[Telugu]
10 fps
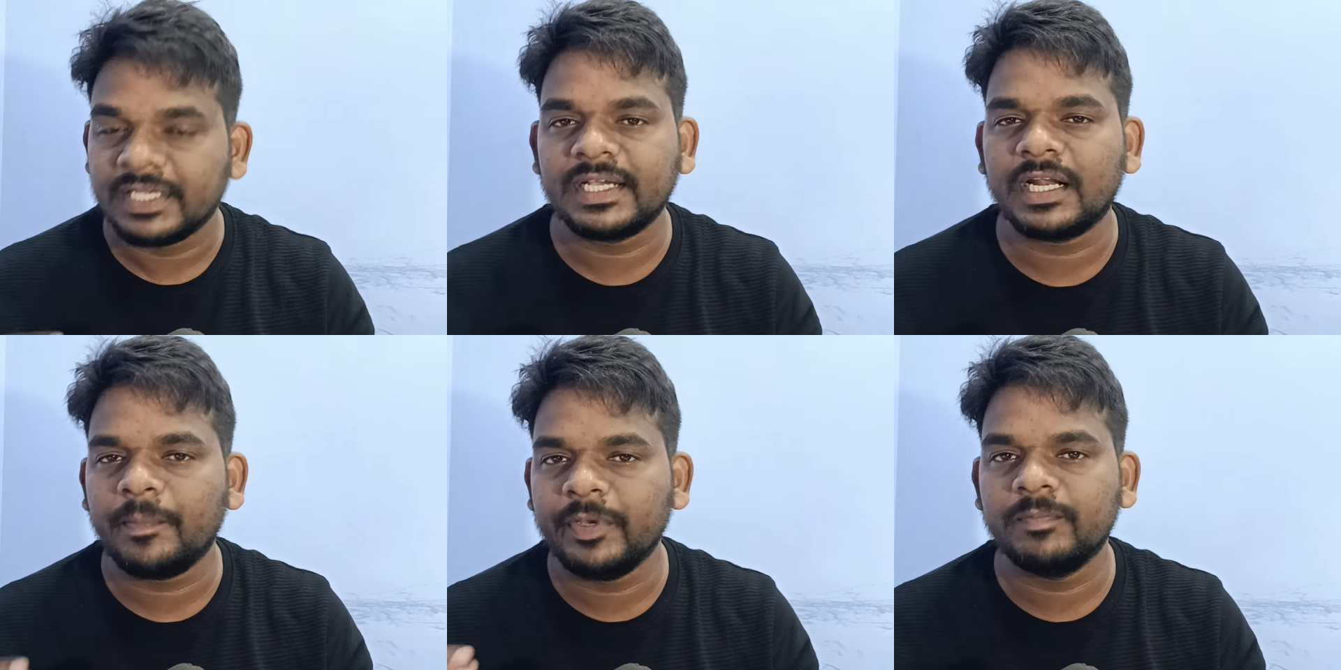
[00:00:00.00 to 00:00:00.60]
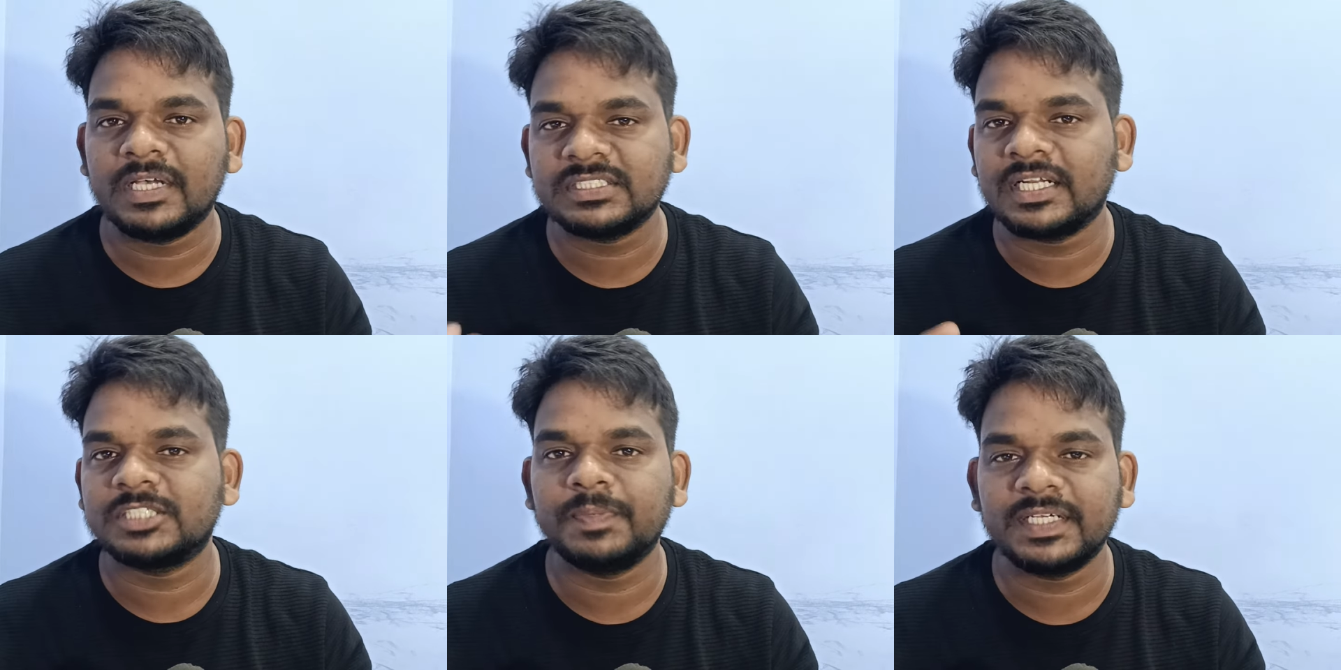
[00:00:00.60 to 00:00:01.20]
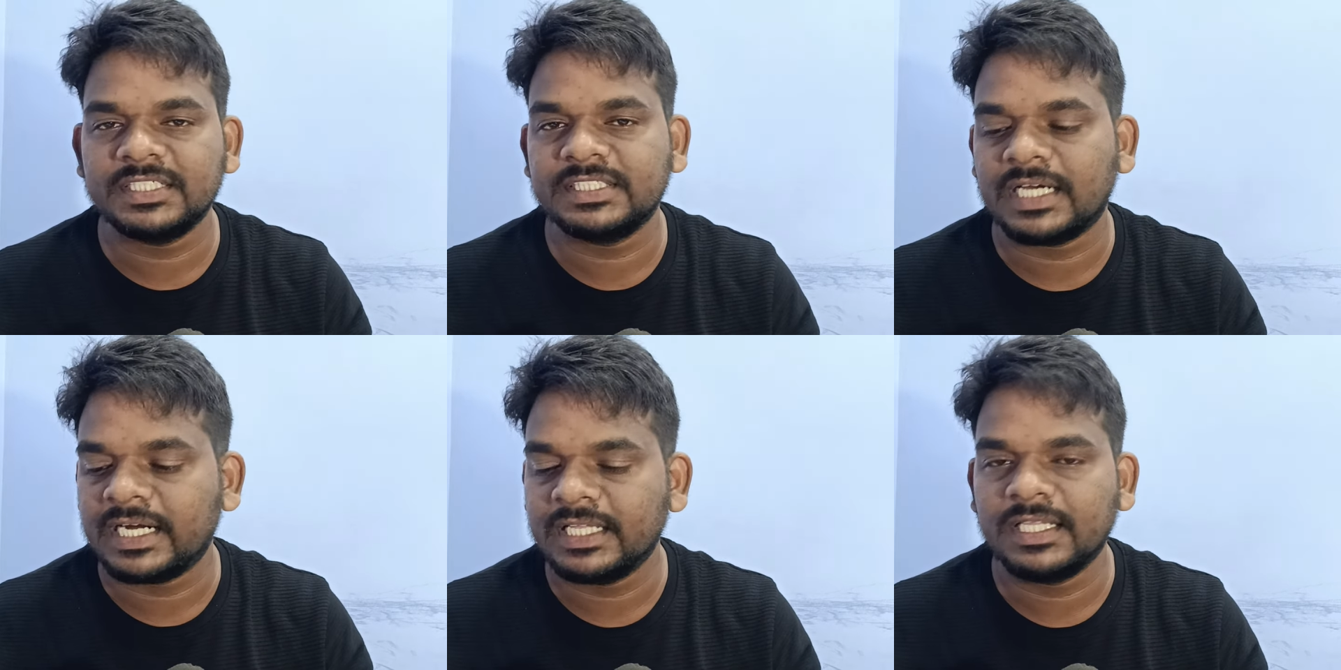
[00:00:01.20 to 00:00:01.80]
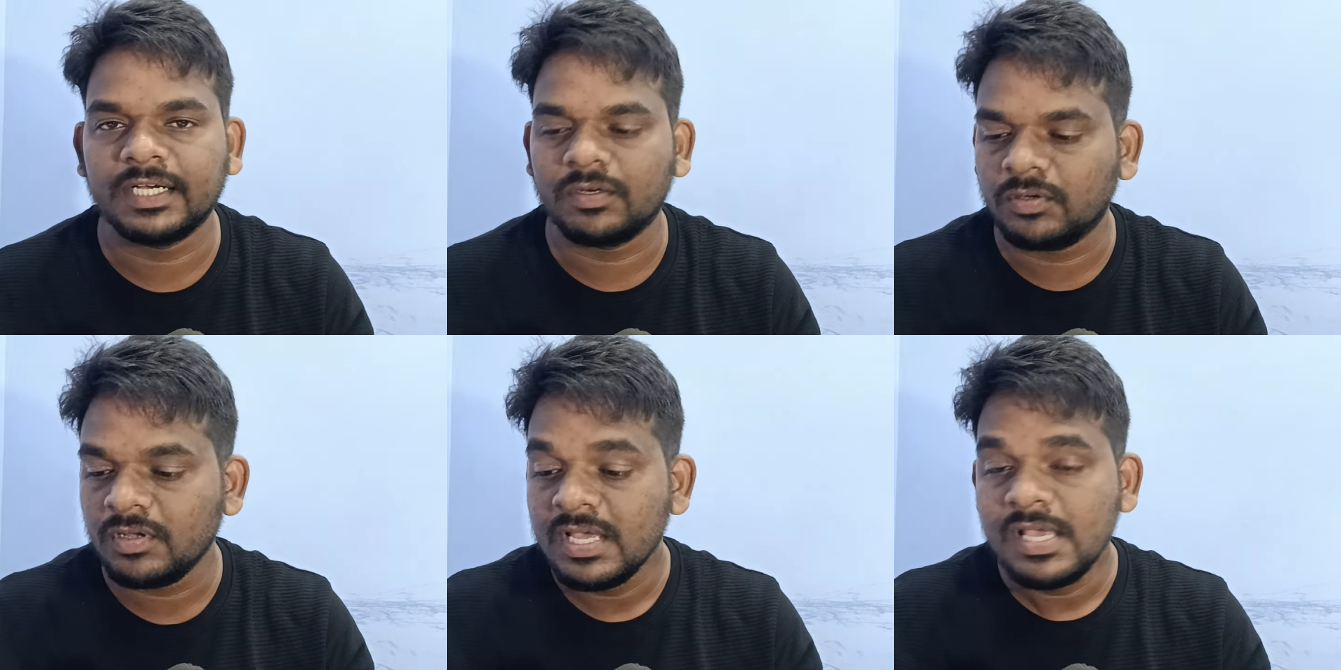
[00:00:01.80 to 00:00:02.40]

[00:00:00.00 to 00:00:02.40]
ఇక్కడ బిగ్ బాస్కి రెస్పెక్ట్ ఇచ్చి ఆడే దాంట్లో